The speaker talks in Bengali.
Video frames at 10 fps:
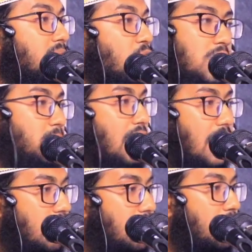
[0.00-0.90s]
হতে পারে
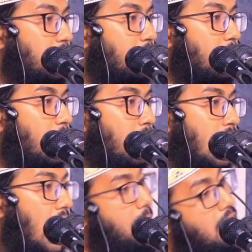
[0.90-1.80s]
না
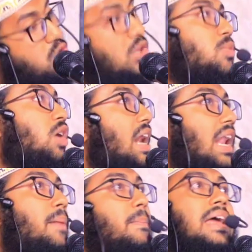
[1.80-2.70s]
আবার যদি বলেন
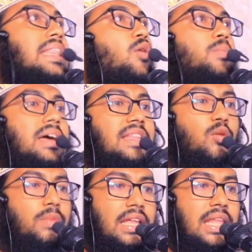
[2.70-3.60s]
আল্লাহ মেয়ে দাও মেয়ে
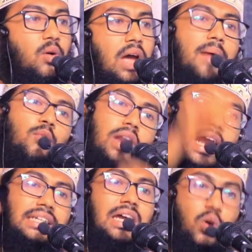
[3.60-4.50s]
দাও মেয়ে দাও এমন
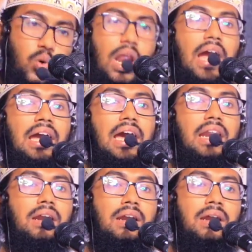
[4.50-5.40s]
একটা
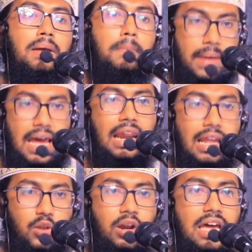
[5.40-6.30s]
কুলাঙ্গার মেয়ে
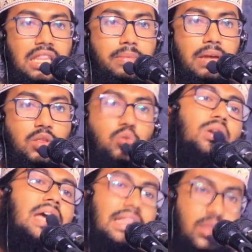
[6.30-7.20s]
আল্লাহ ধরায় দিবে
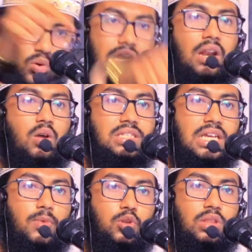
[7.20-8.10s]
দুনিয়াতেও
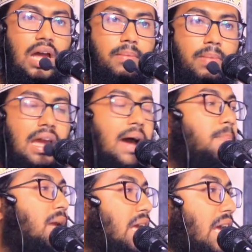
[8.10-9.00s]
নির্লজ্জের মতো থাকবে
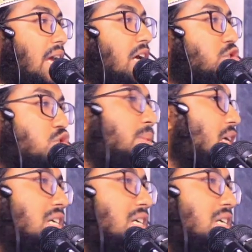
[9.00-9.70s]
আপনাকে সবার